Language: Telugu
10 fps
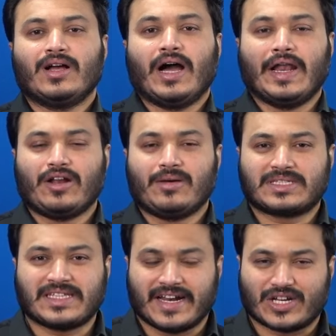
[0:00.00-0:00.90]
హలో
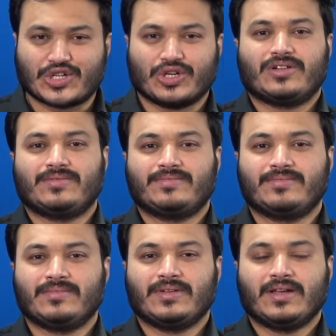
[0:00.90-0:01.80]
నమస్తే నేను అశోక్
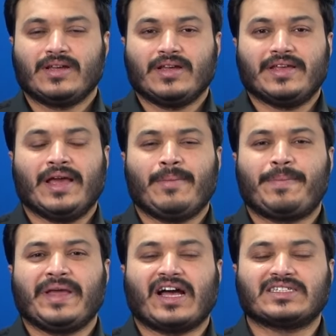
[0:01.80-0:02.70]

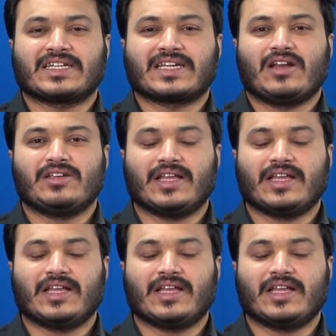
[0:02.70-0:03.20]
ఏపీ రాజకీయాలు